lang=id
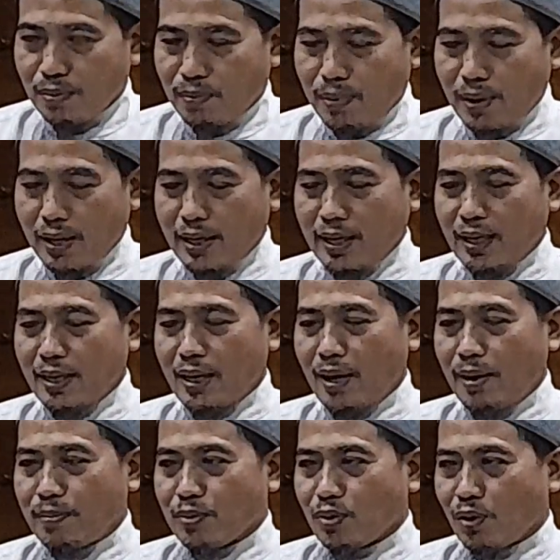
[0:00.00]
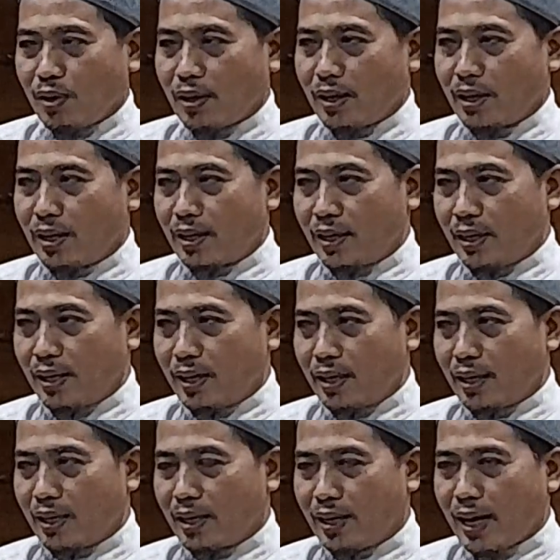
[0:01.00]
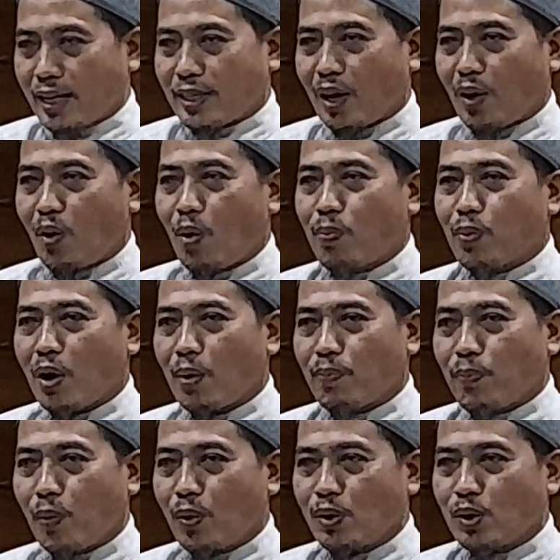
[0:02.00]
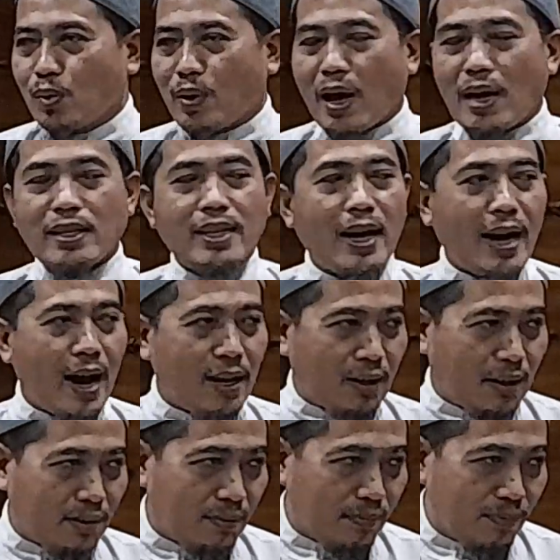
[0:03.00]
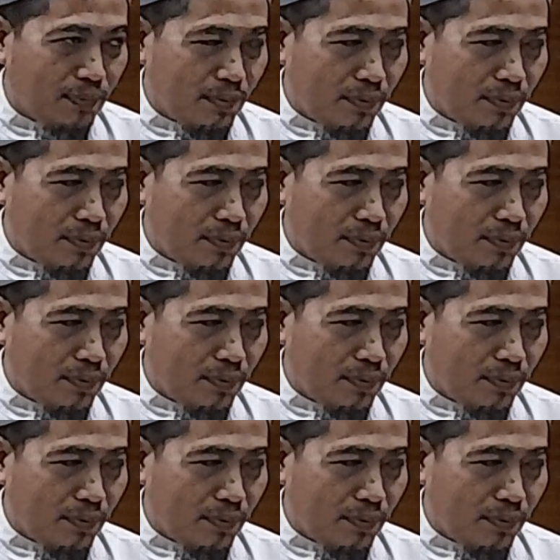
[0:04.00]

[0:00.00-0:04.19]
Bahkan Amsol ini diajak ngobrol pun juga jarang.